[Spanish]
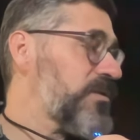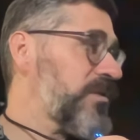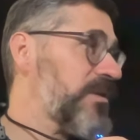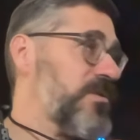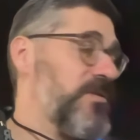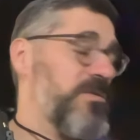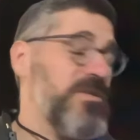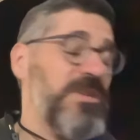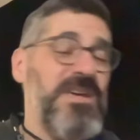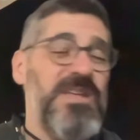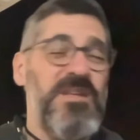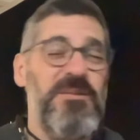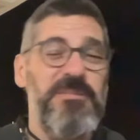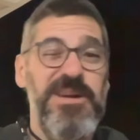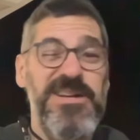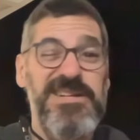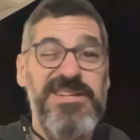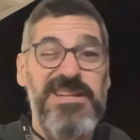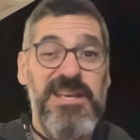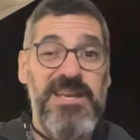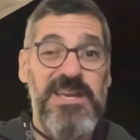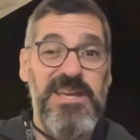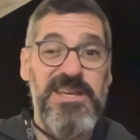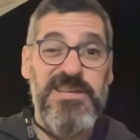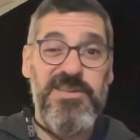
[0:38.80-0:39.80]
donde
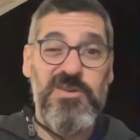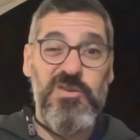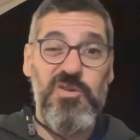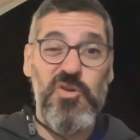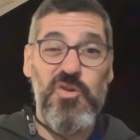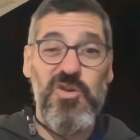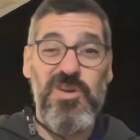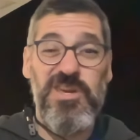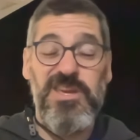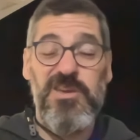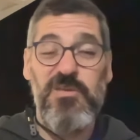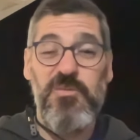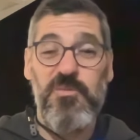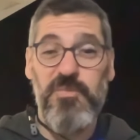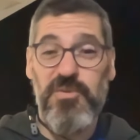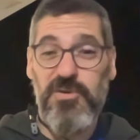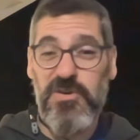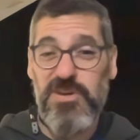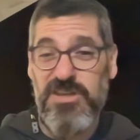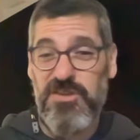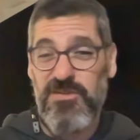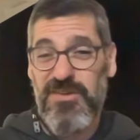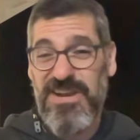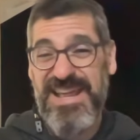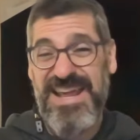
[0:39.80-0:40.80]
además estoy un
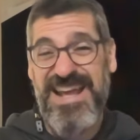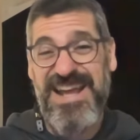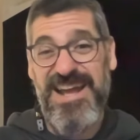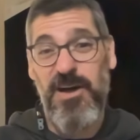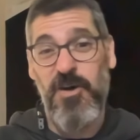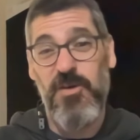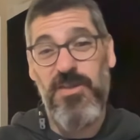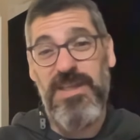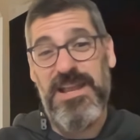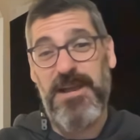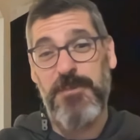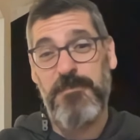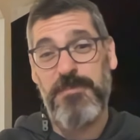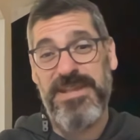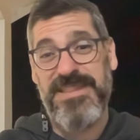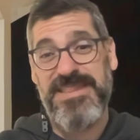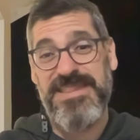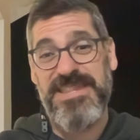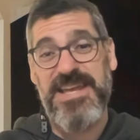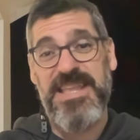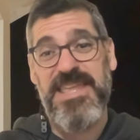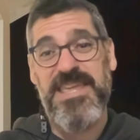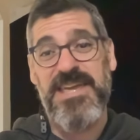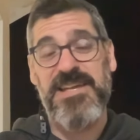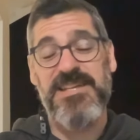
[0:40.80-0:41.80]
poquito alejado de las
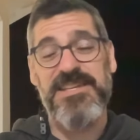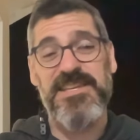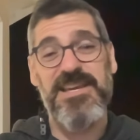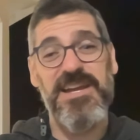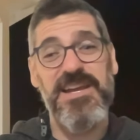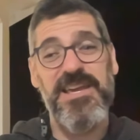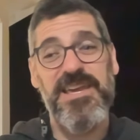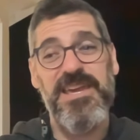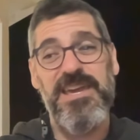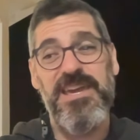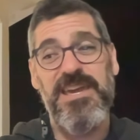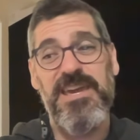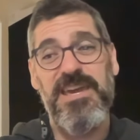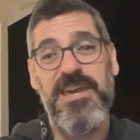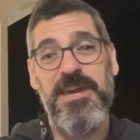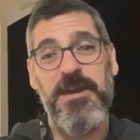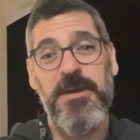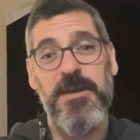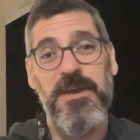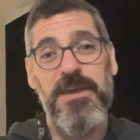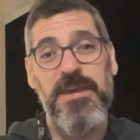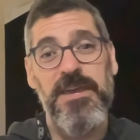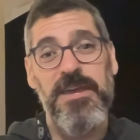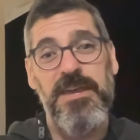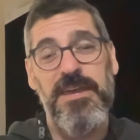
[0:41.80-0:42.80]
pantallas, ya que
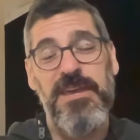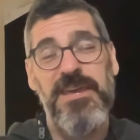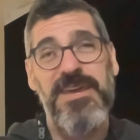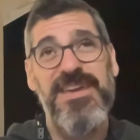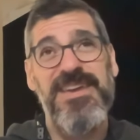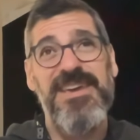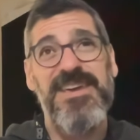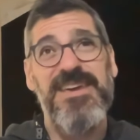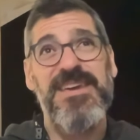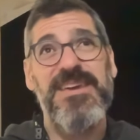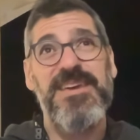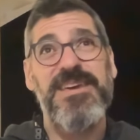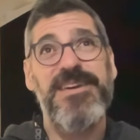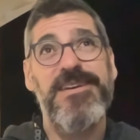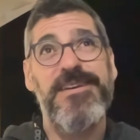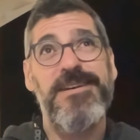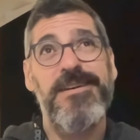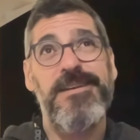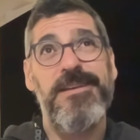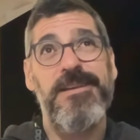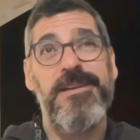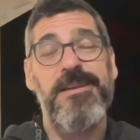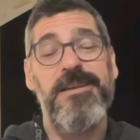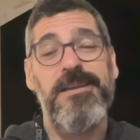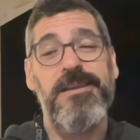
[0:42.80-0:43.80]

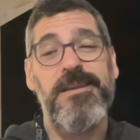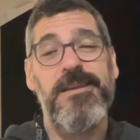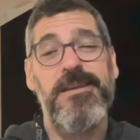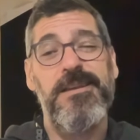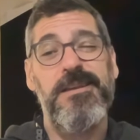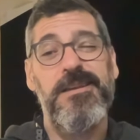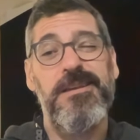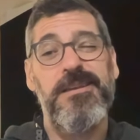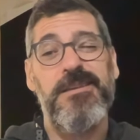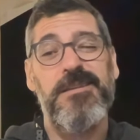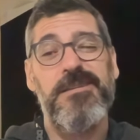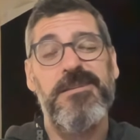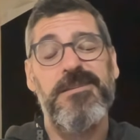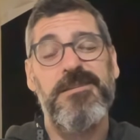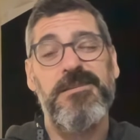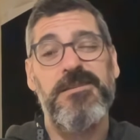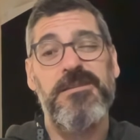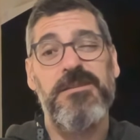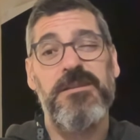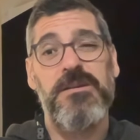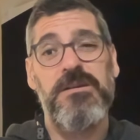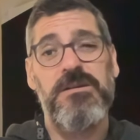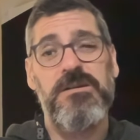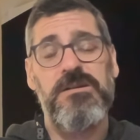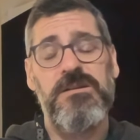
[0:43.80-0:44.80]
eh,
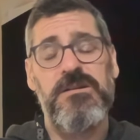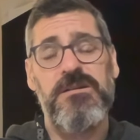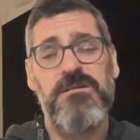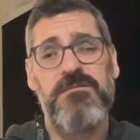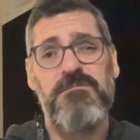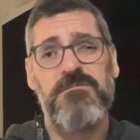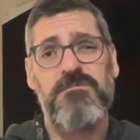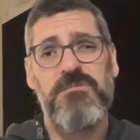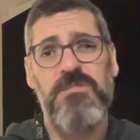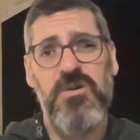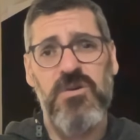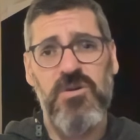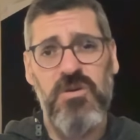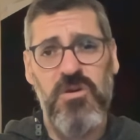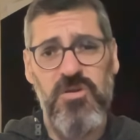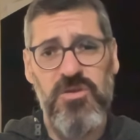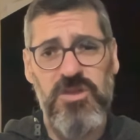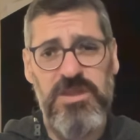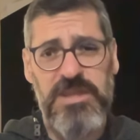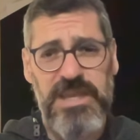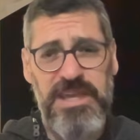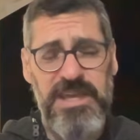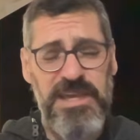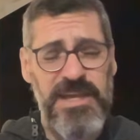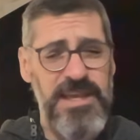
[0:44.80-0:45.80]
os
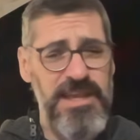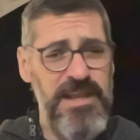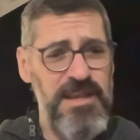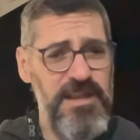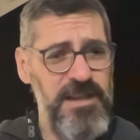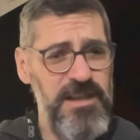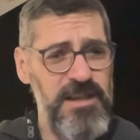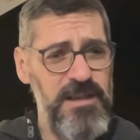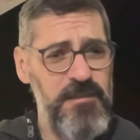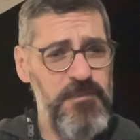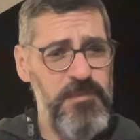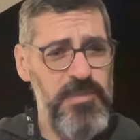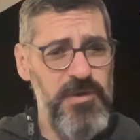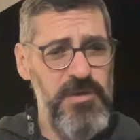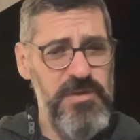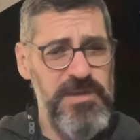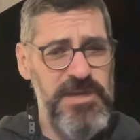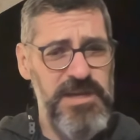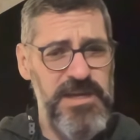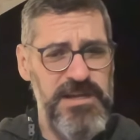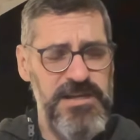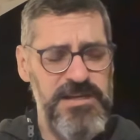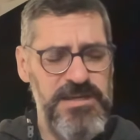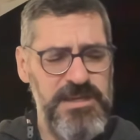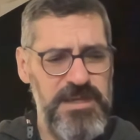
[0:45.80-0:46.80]
conté en el
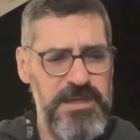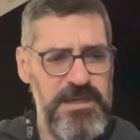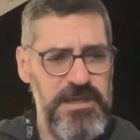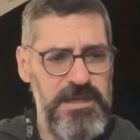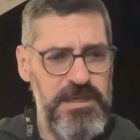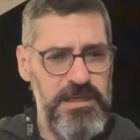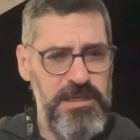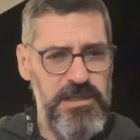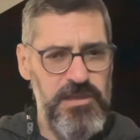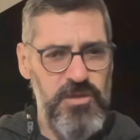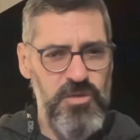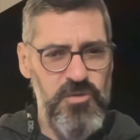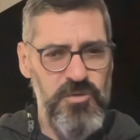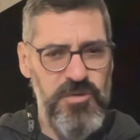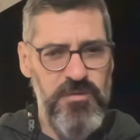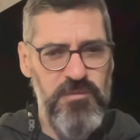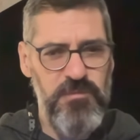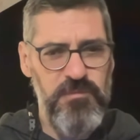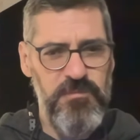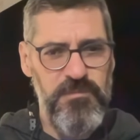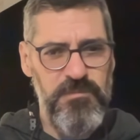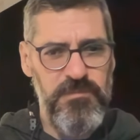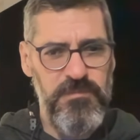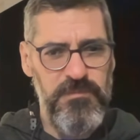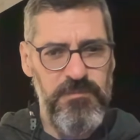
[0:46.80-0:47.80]
podcast que tuve
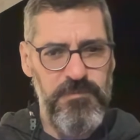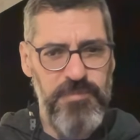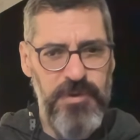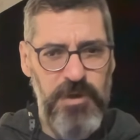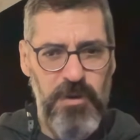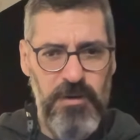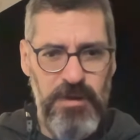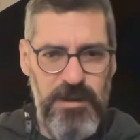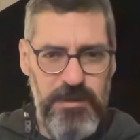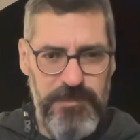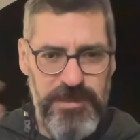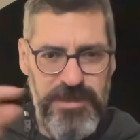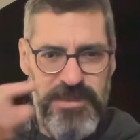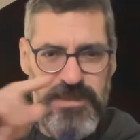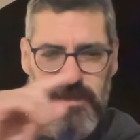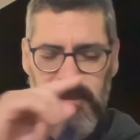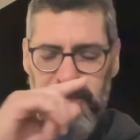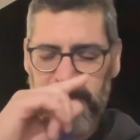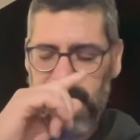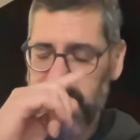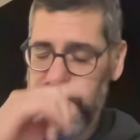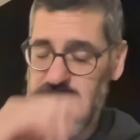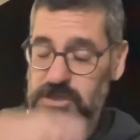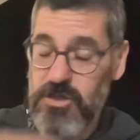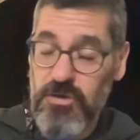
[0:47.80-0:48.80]
un problema de
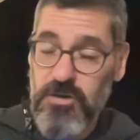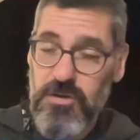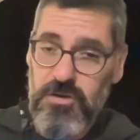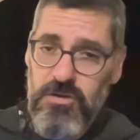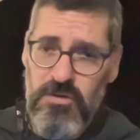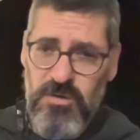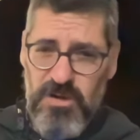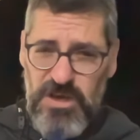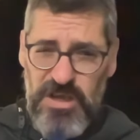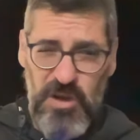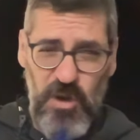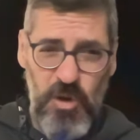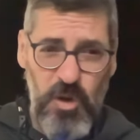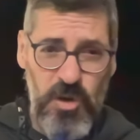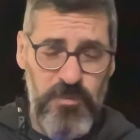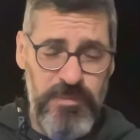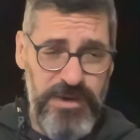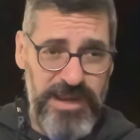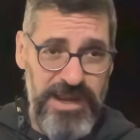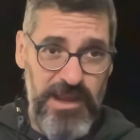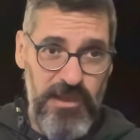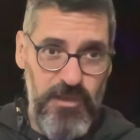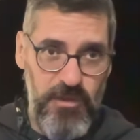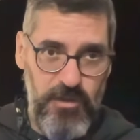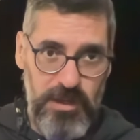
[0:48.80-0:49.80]
visión con el ojo
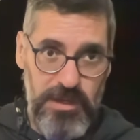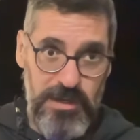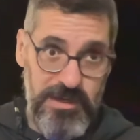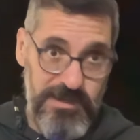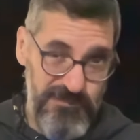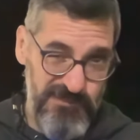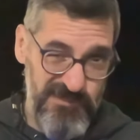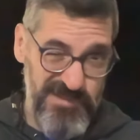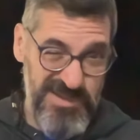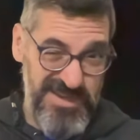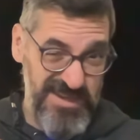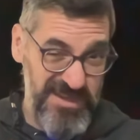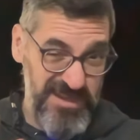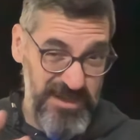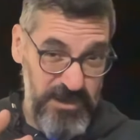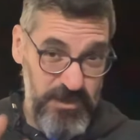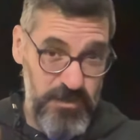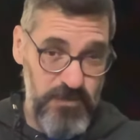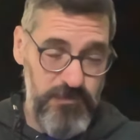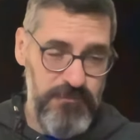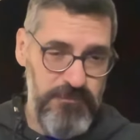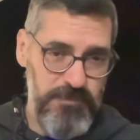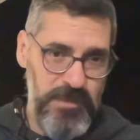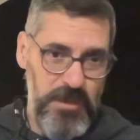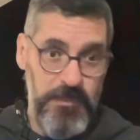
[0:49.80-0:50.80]
operado que me,
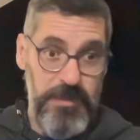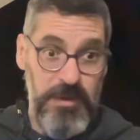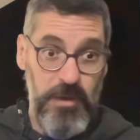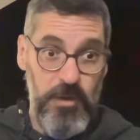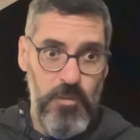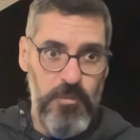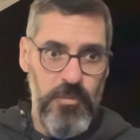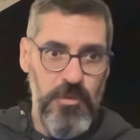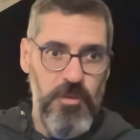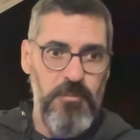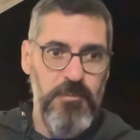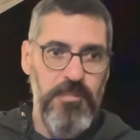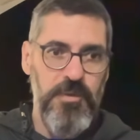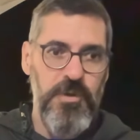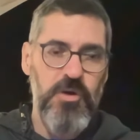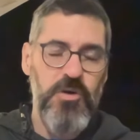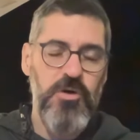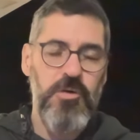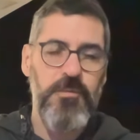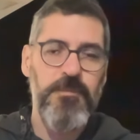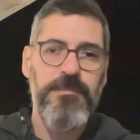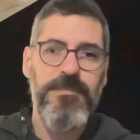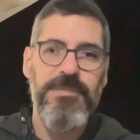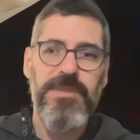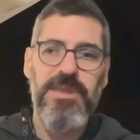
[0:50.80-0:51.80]
me preocupó un
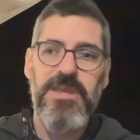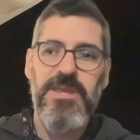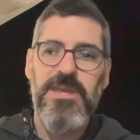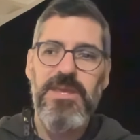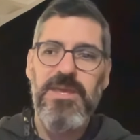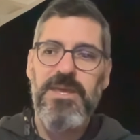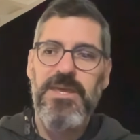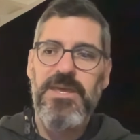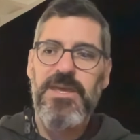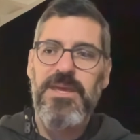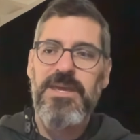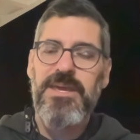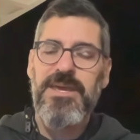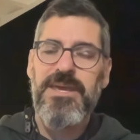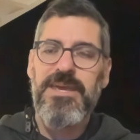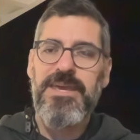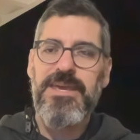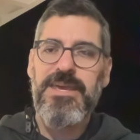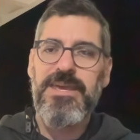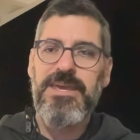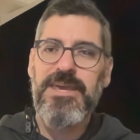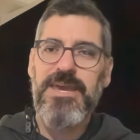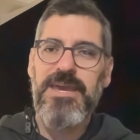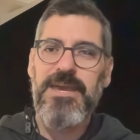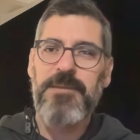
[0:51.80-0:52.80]
poco
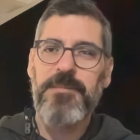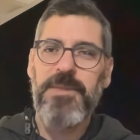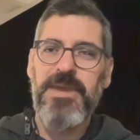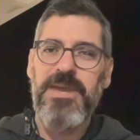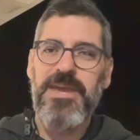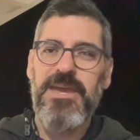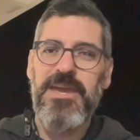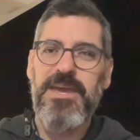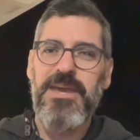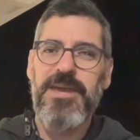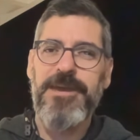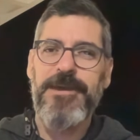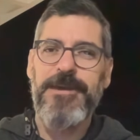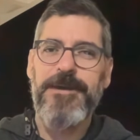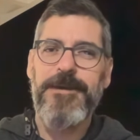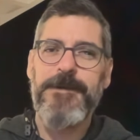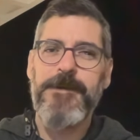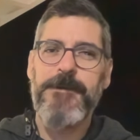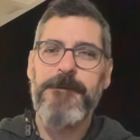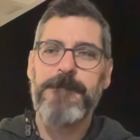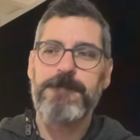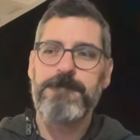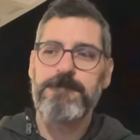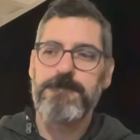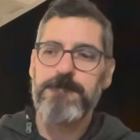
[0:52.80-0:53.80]
y que
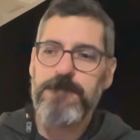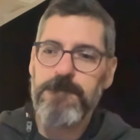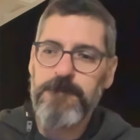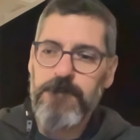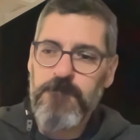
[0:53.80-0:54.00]
me...